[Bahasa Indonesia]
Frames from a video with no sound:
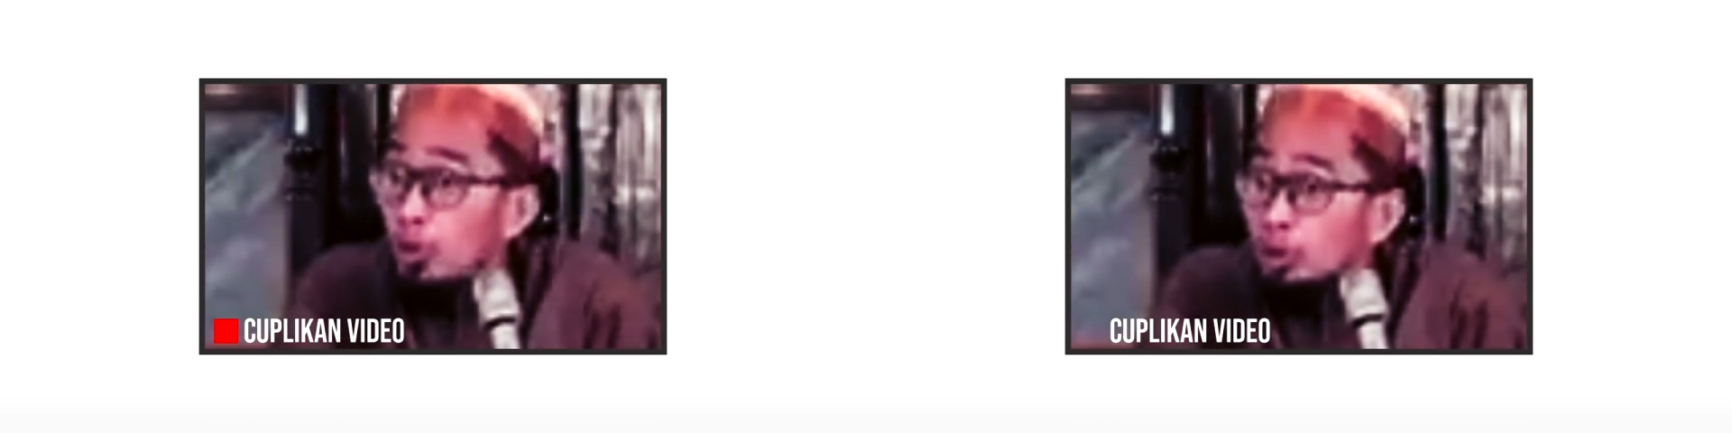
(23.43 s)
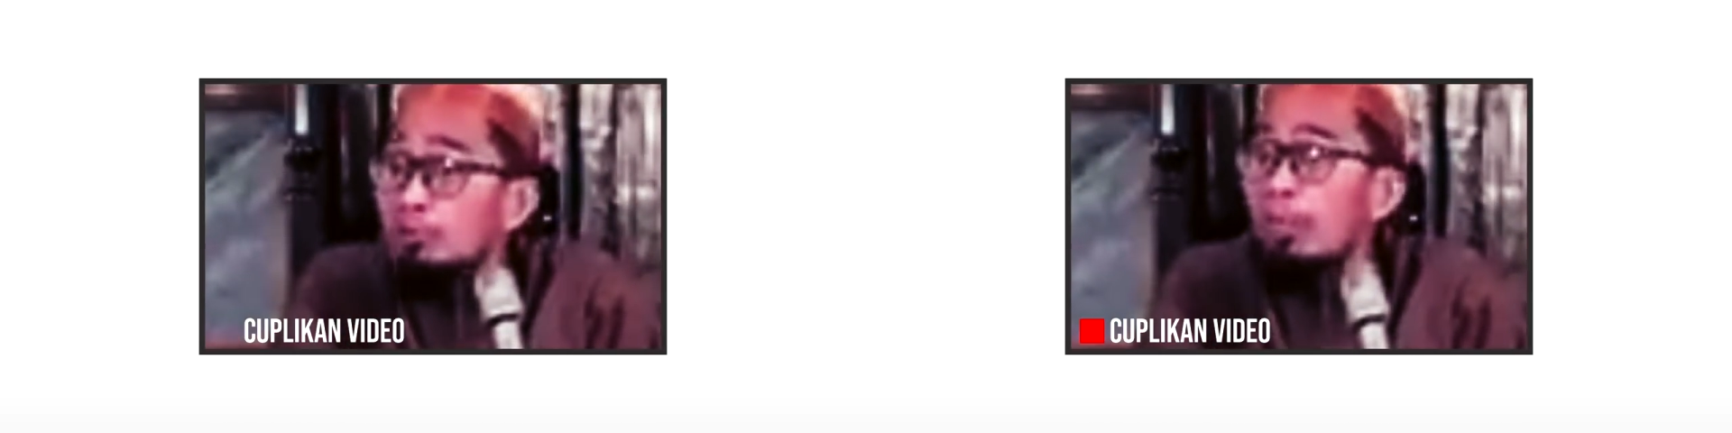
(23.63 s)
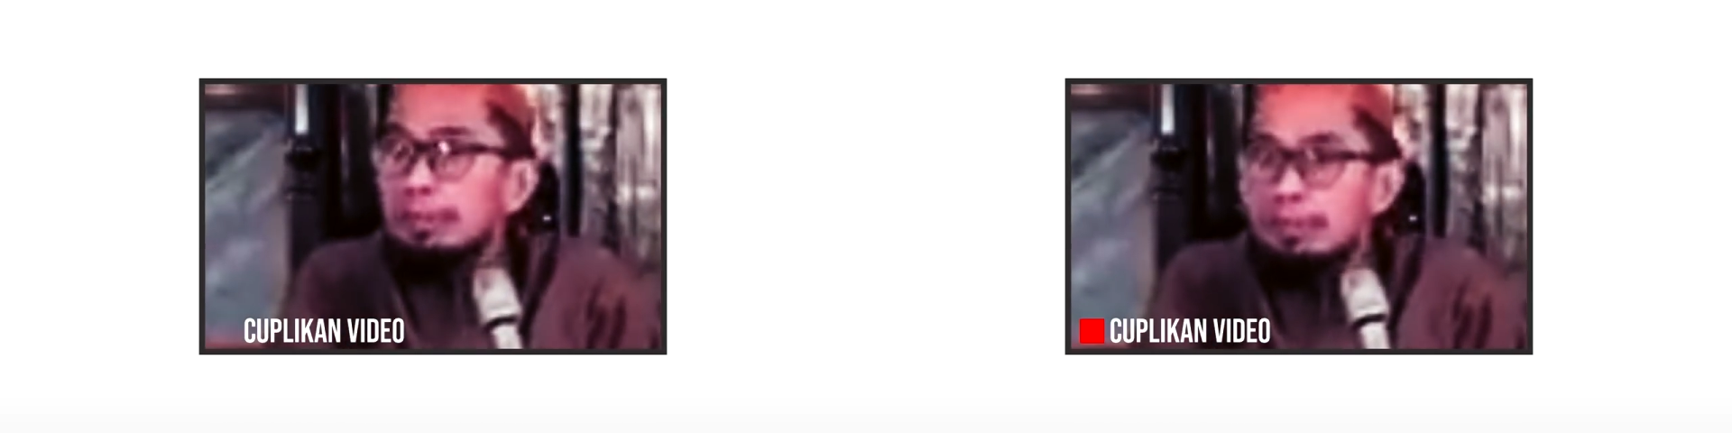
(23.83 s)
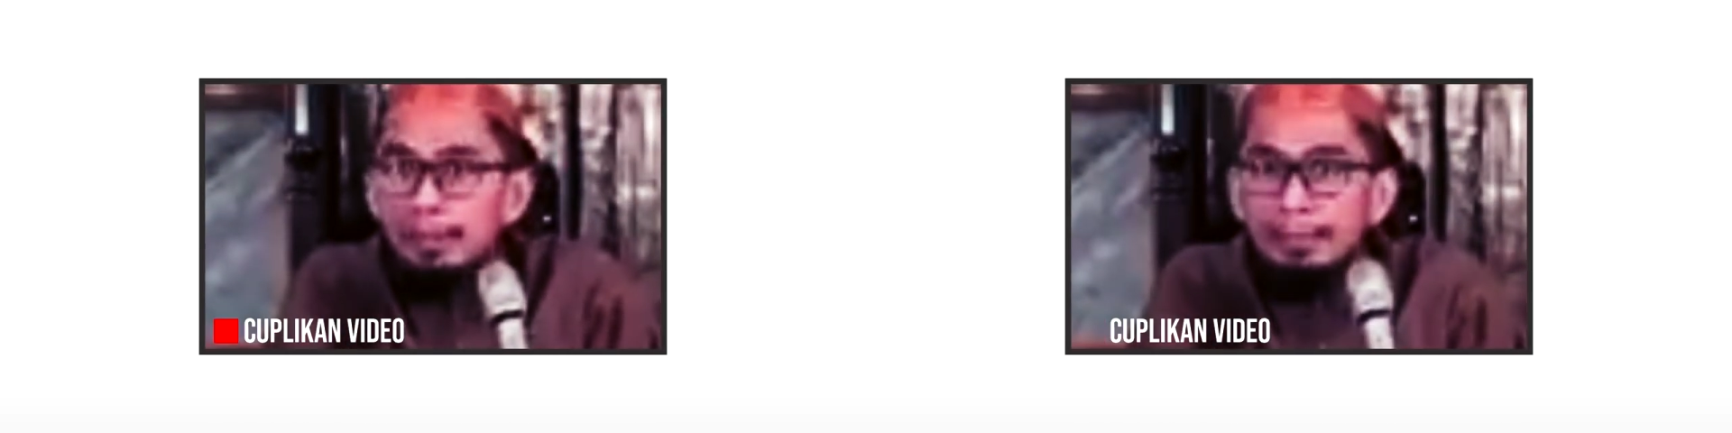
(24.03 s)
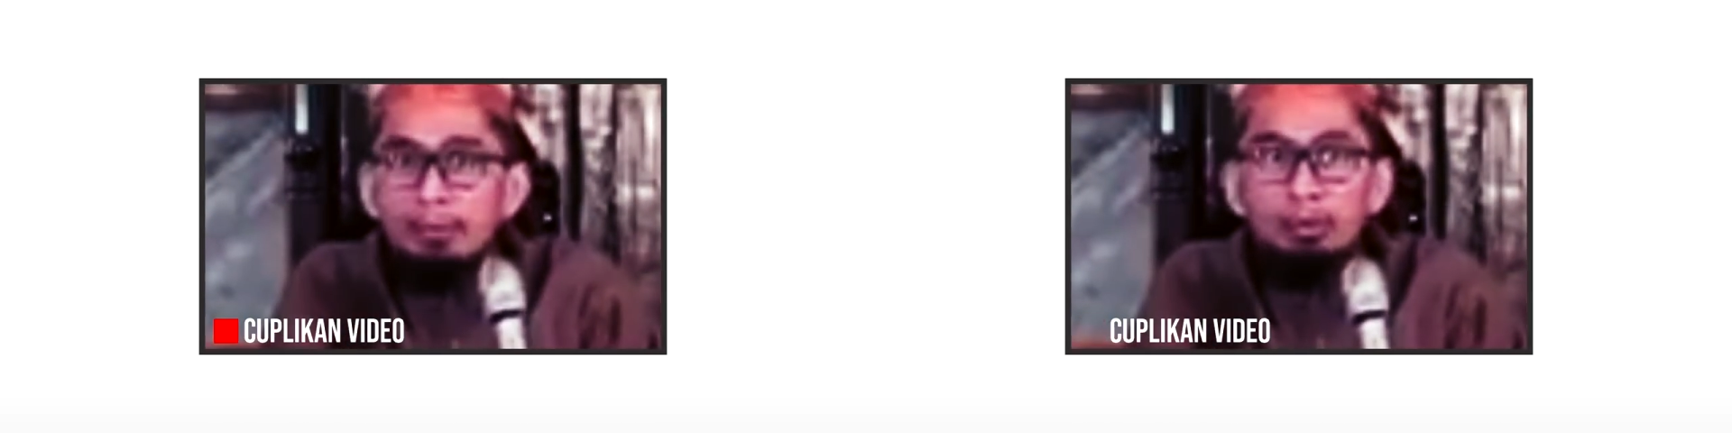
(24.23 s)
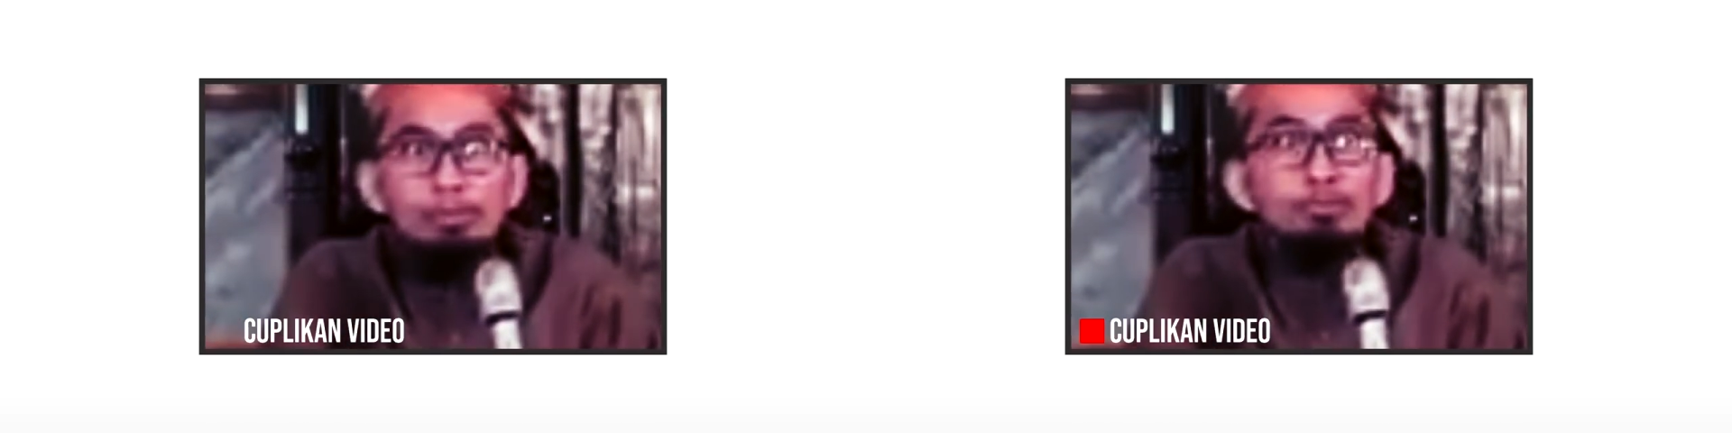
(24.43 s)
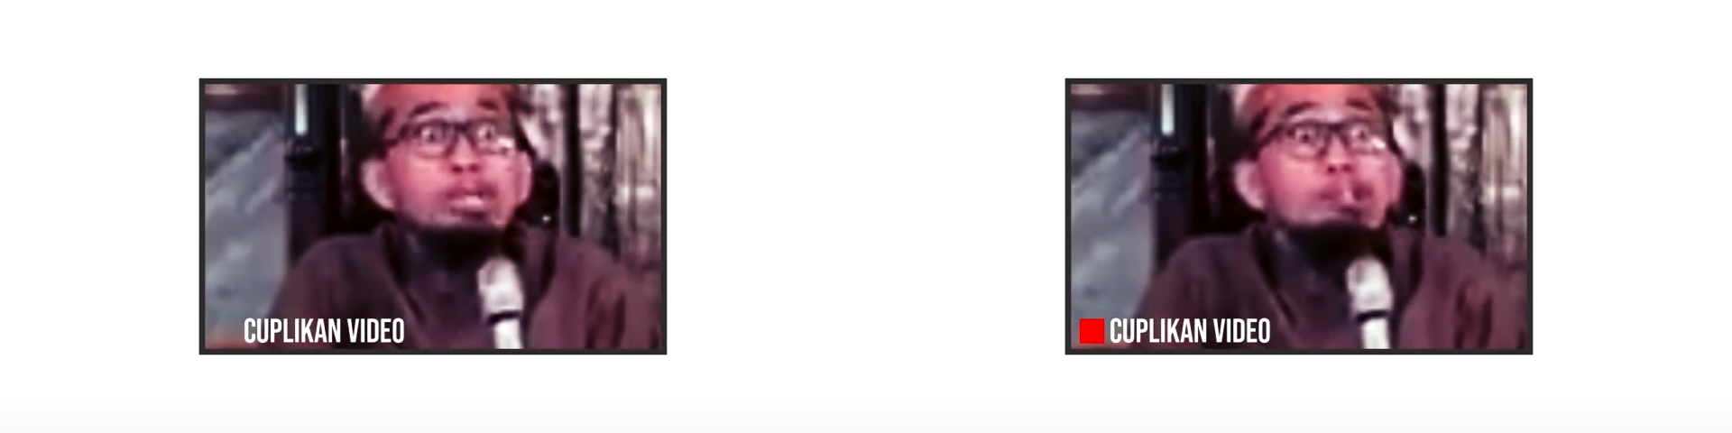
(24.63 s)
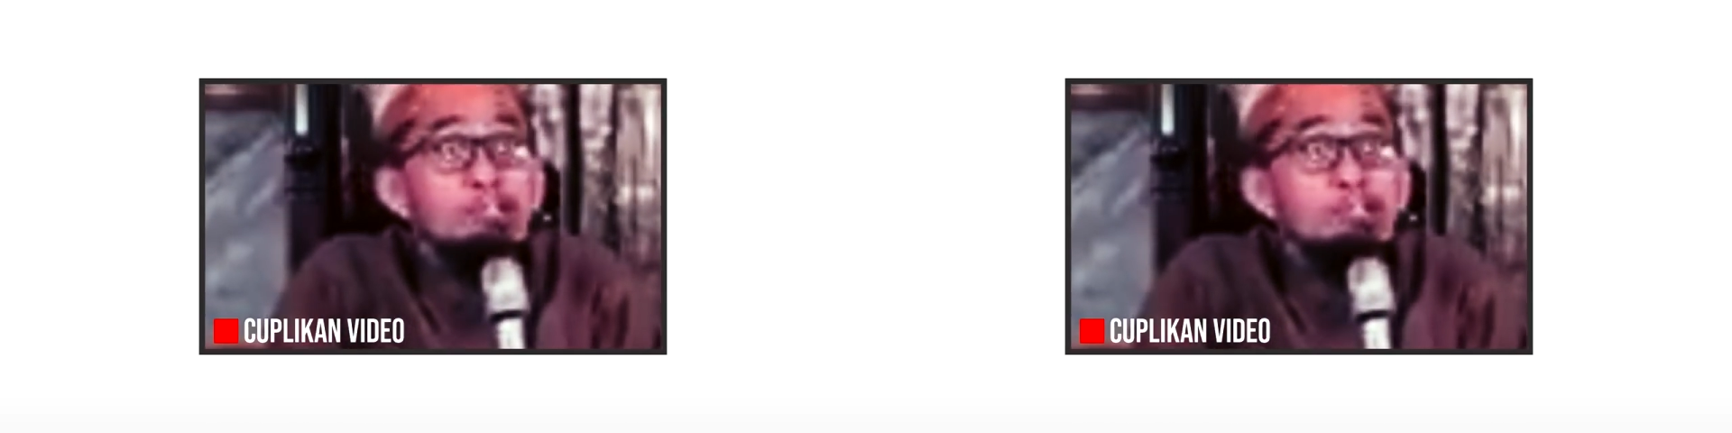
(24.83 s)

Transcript: bodoh dibandingkan dengan orang